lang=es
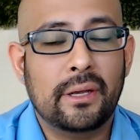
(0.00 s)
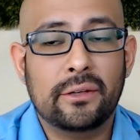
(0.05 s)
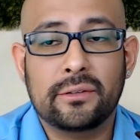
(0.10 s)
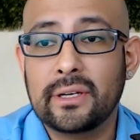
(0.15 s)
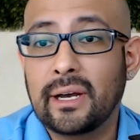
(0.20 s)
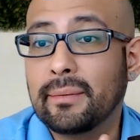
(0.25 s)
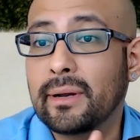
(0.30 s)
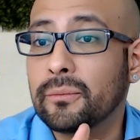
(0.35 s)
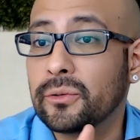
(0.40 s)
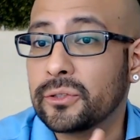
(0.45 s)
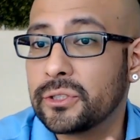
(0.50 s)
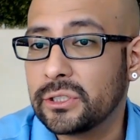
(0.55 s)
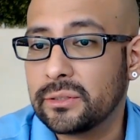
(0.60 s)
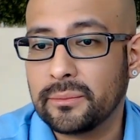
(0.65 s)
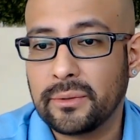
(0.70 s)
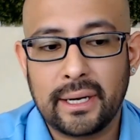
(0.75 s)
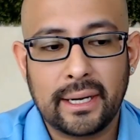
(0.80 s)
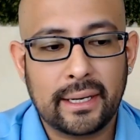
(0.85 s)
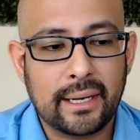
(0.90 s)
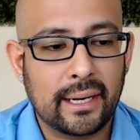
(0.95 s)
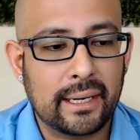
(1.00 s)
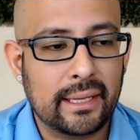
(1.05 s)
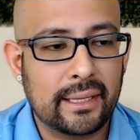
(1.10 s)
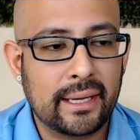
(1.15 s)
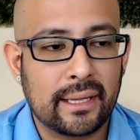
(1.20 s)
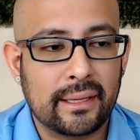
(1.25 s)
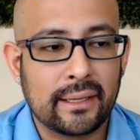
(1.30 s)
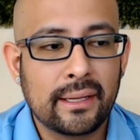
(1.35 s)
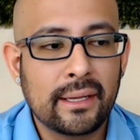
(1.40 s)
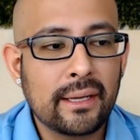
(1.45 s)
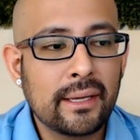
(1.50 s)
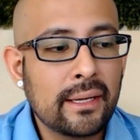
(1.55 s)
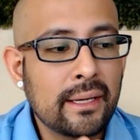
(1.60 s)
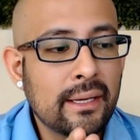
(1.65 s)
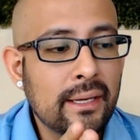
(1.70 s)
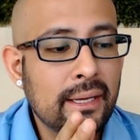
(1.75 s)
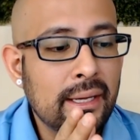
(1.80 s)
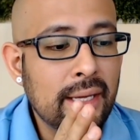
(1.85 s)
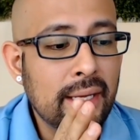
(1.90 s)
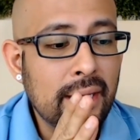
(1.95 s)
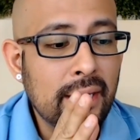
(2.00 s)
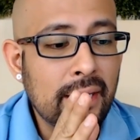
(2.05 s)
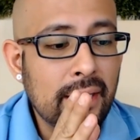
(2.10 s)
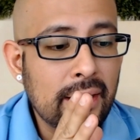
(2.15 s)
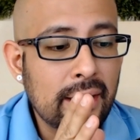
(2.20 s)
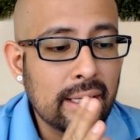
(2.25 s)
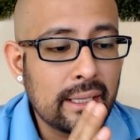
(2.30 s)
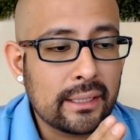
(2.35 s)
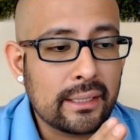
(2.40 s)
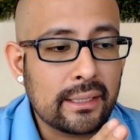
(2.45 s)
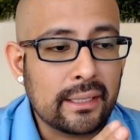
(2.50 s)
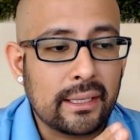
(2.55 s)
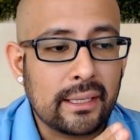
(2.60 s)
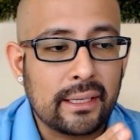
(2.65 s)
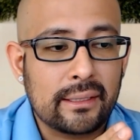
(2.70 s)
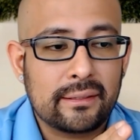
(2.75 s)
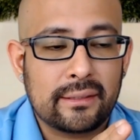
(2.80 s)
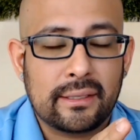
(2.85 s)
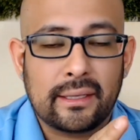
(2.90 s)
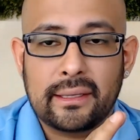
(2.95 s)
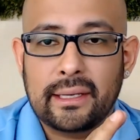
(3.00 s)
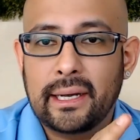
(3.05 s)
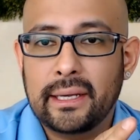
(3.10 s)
Eso habla muchísimo de la calidad este,